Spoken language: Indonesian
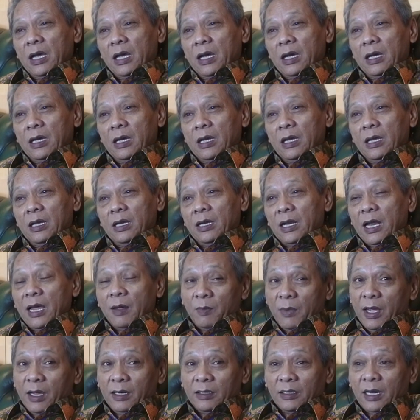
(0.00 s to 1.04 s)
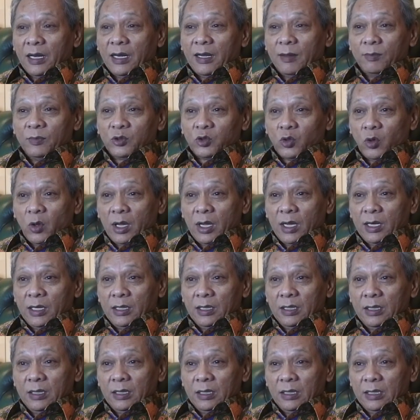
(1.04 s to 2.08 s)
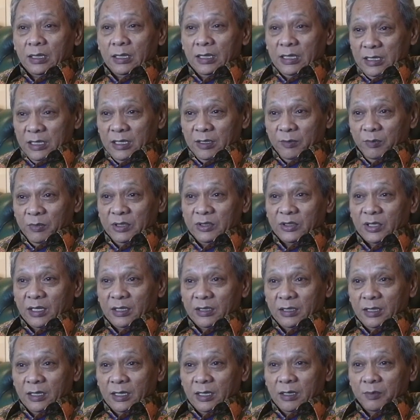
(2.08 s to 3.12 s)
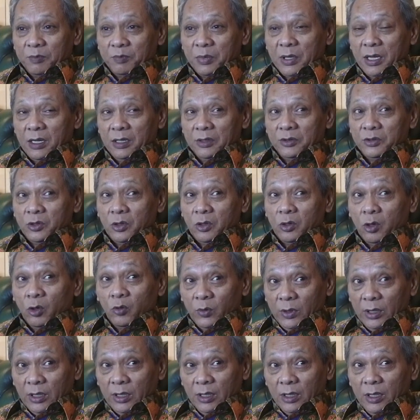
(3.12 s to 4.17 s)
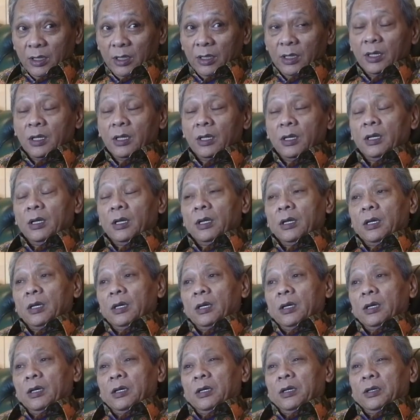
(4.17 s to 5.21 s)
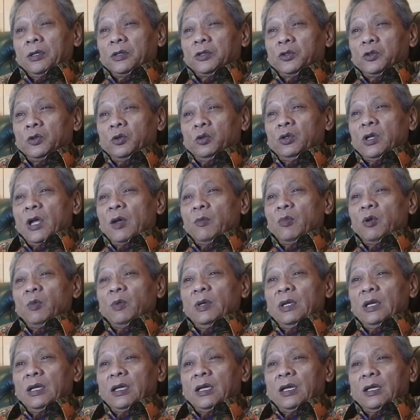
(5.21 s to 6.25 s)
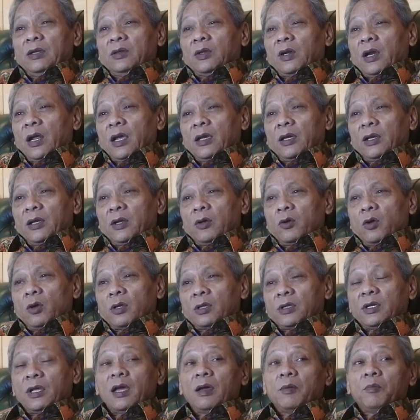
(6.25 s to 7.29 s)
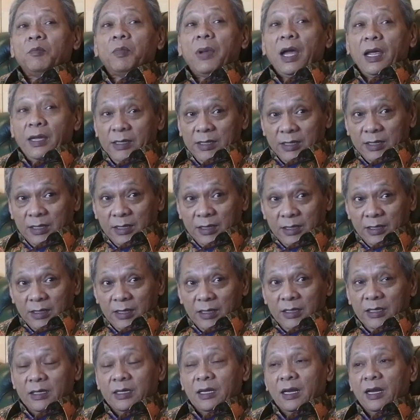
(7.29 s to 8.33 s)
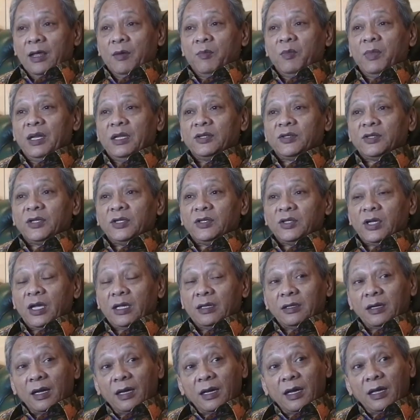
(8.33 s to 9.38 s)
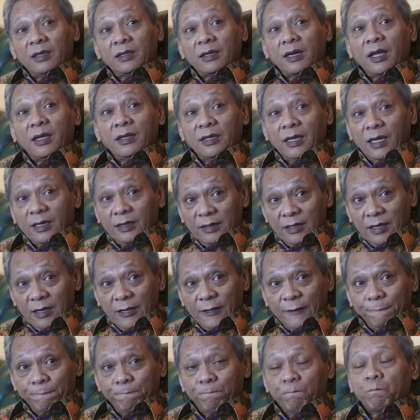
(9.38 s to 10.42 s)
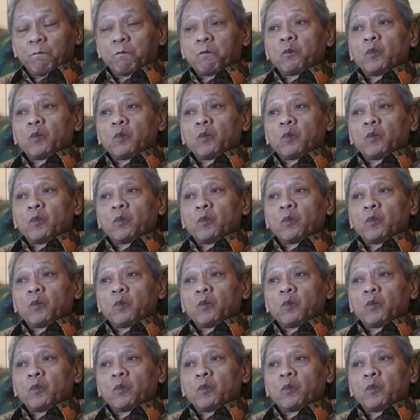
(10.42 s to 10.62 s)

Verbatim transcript: yang lama dalam soal ini misalnya Pak Jokowi sudah memiliki track record yang baik di dalam mensejahterakan rakyatnya.